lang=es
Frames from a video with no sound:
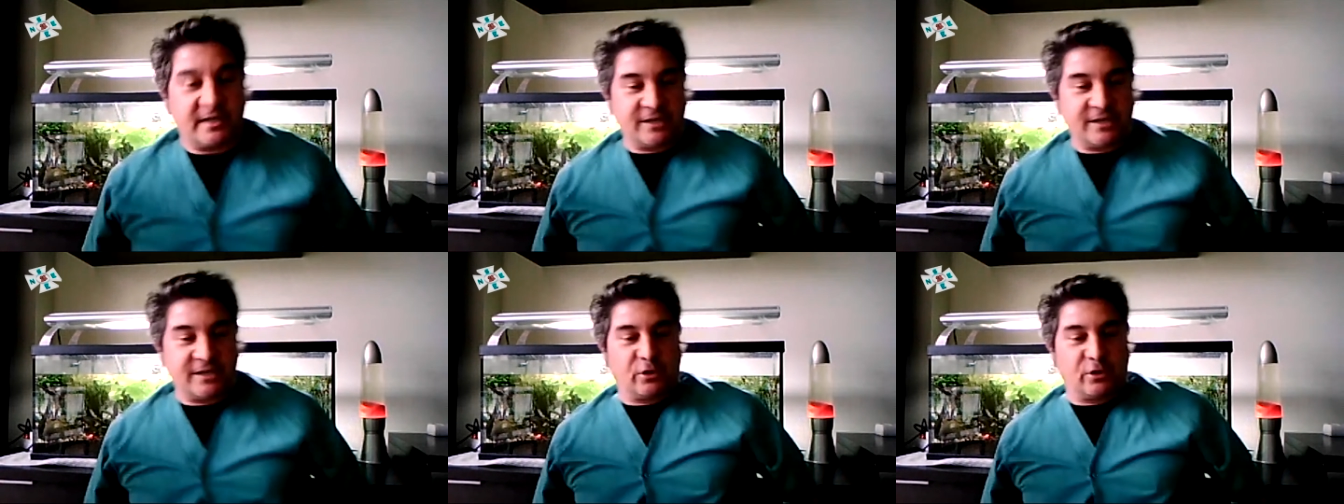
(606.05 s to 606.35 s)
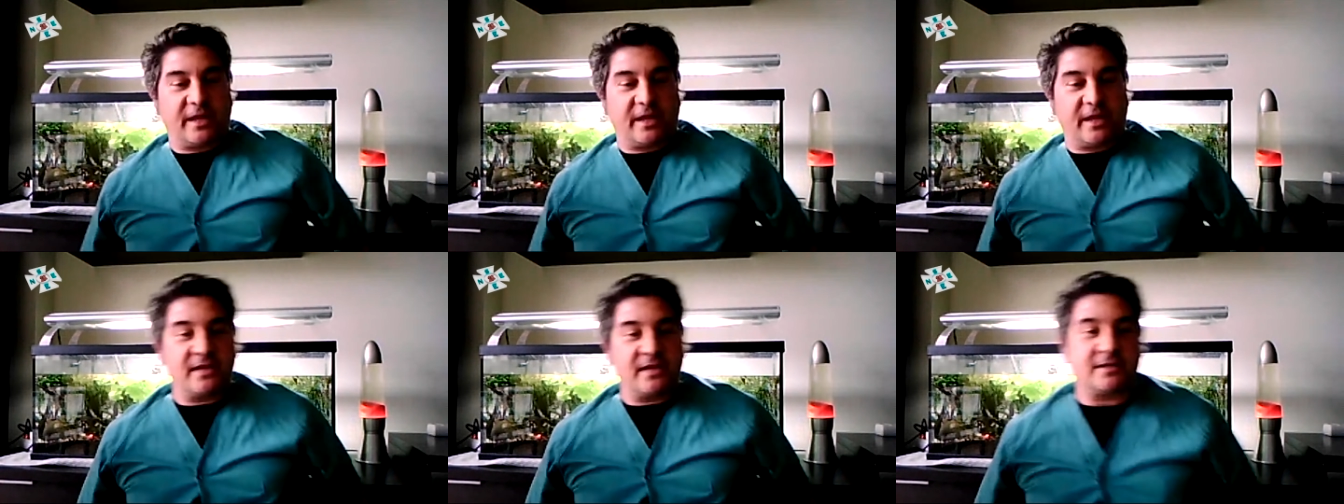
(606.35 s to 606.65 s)

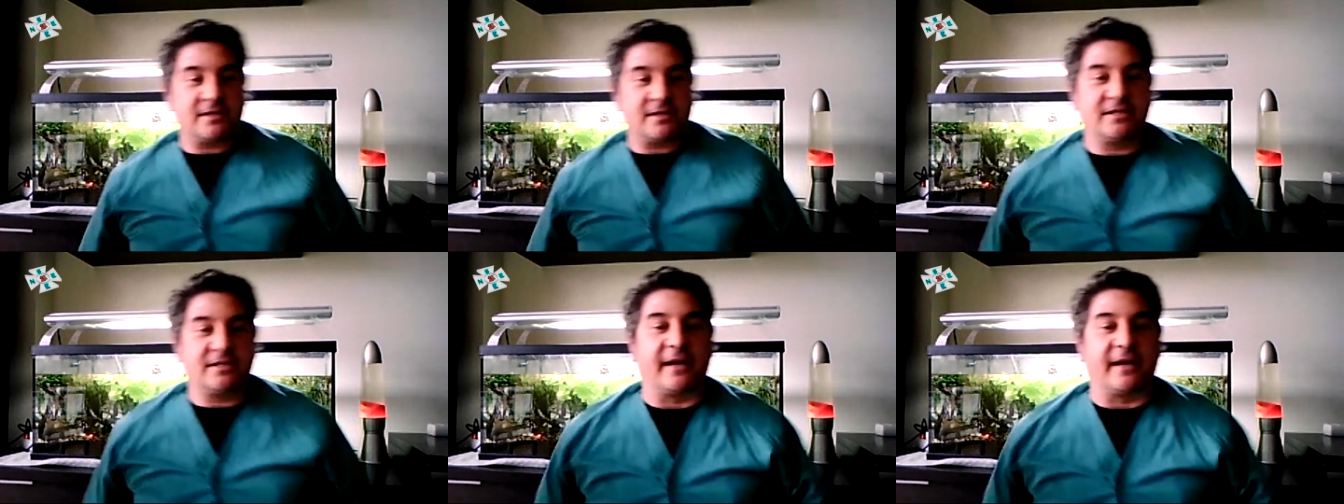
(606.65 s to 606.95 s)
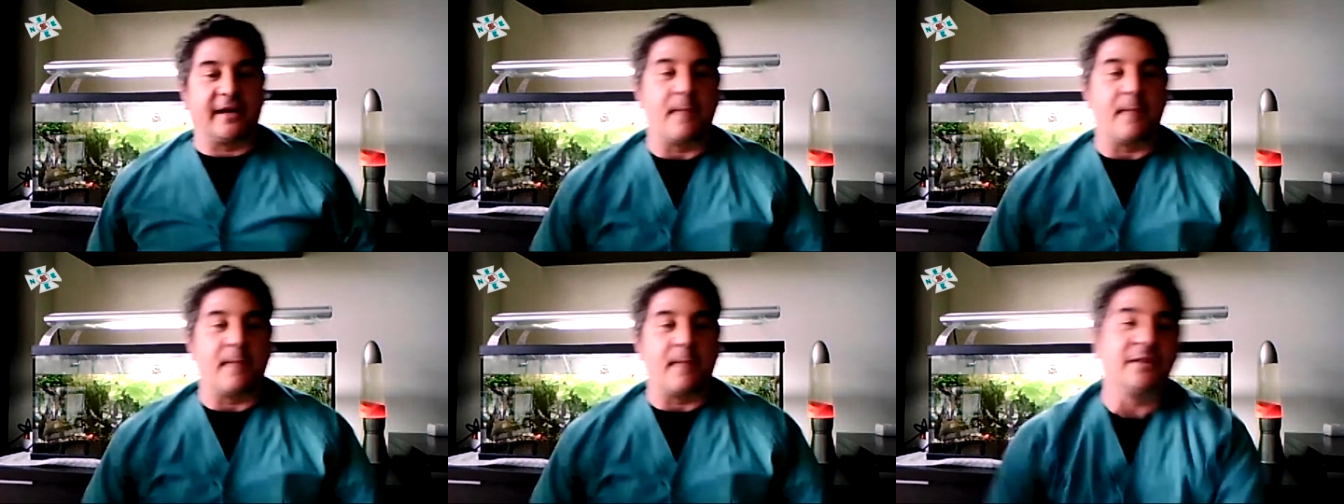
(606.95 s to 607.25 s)
historia y es
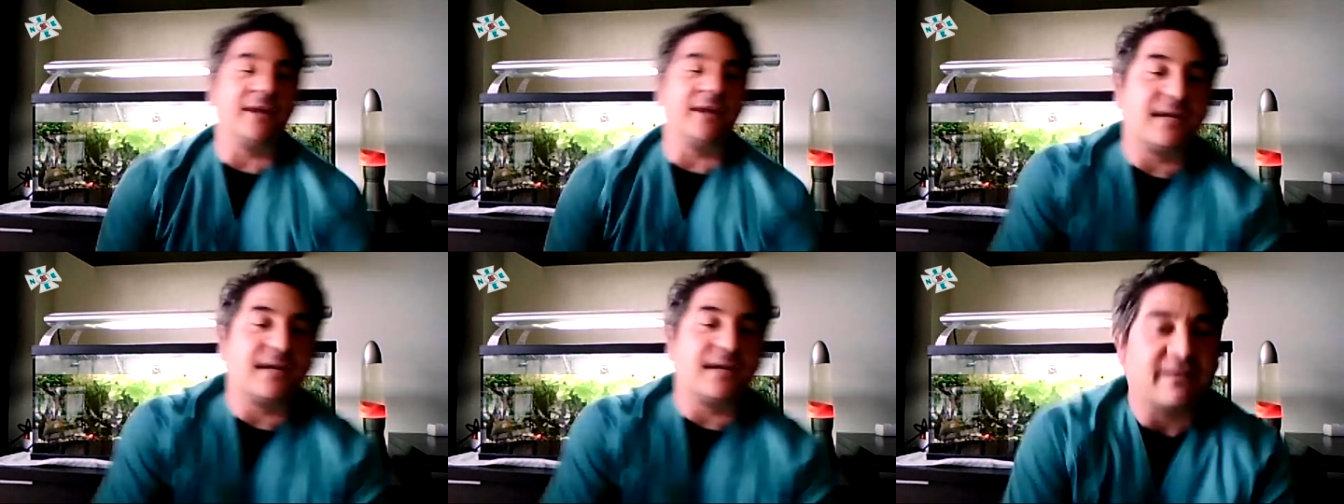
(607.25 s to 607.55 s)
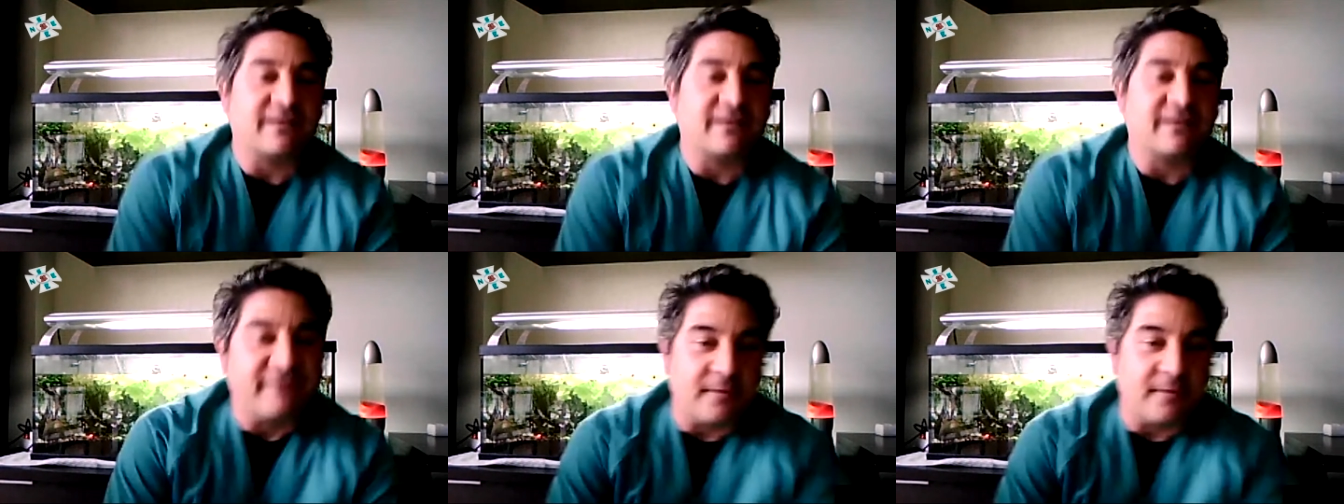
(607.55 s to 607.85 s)
si realmente
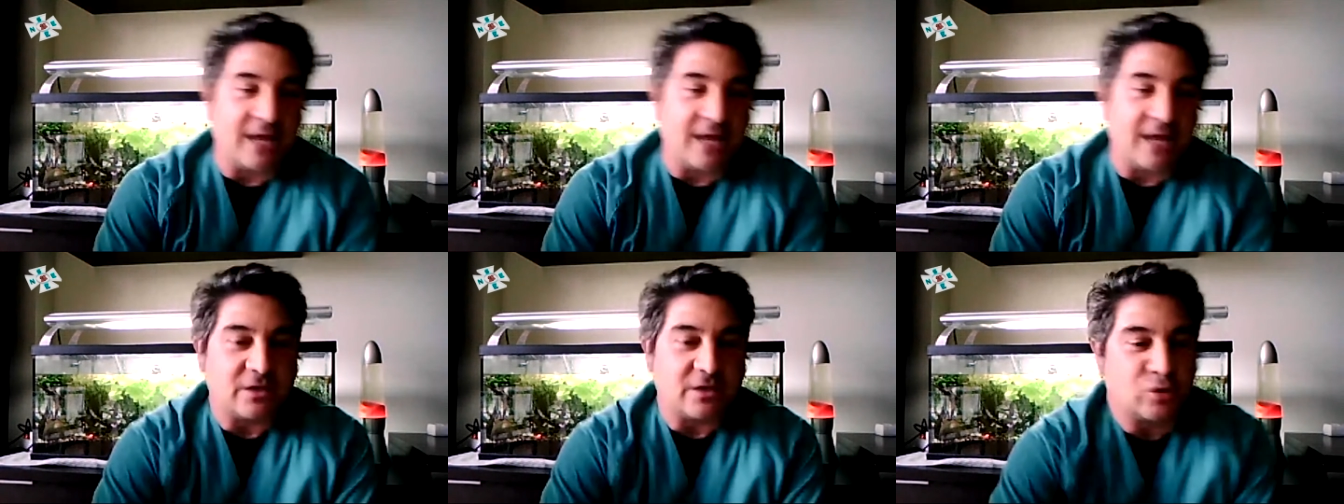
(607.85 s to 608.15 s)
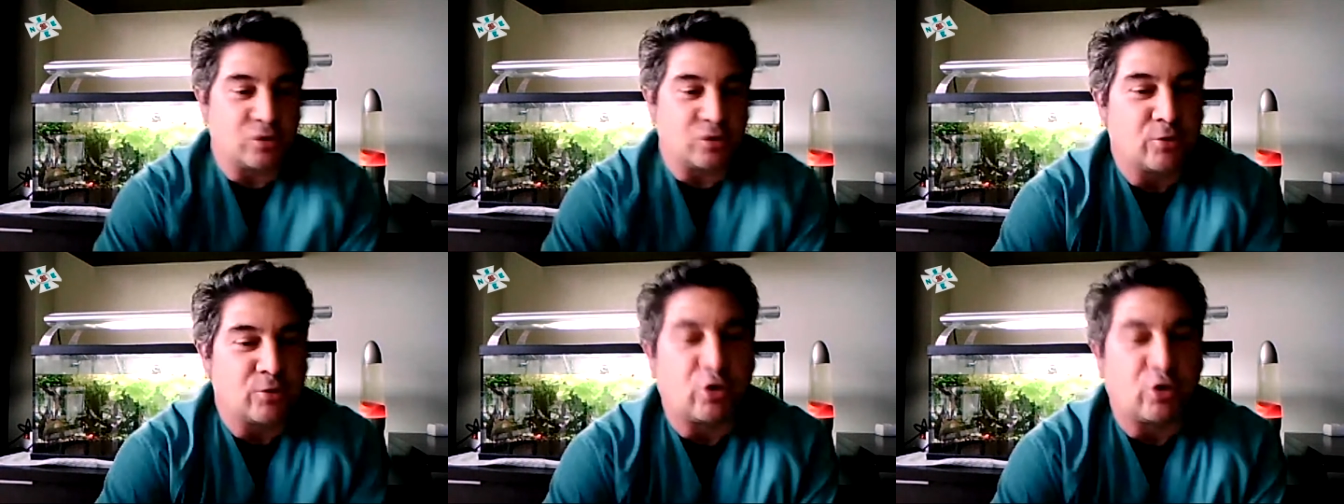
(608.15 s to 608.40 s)
las enfermeras